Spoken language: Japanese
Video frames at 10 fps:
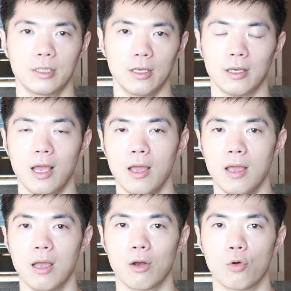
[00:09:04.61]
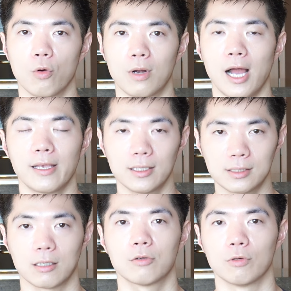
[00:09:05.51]
てこう解決
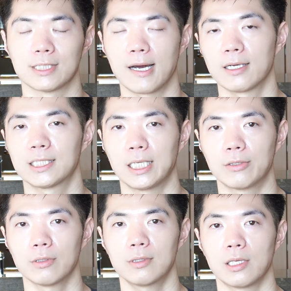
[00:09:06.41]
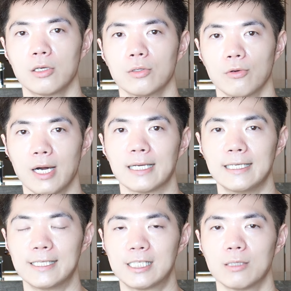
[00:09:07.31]
策を探していくっていうのが
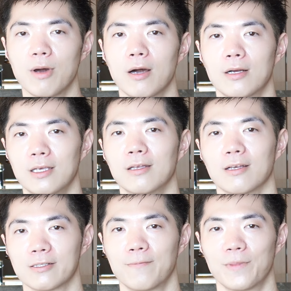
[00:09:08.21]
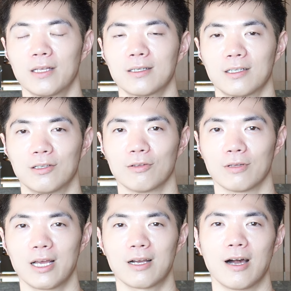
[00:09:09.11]
一番いいです。なんでかっていうと、
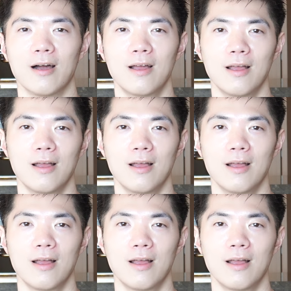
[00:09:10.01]
なんか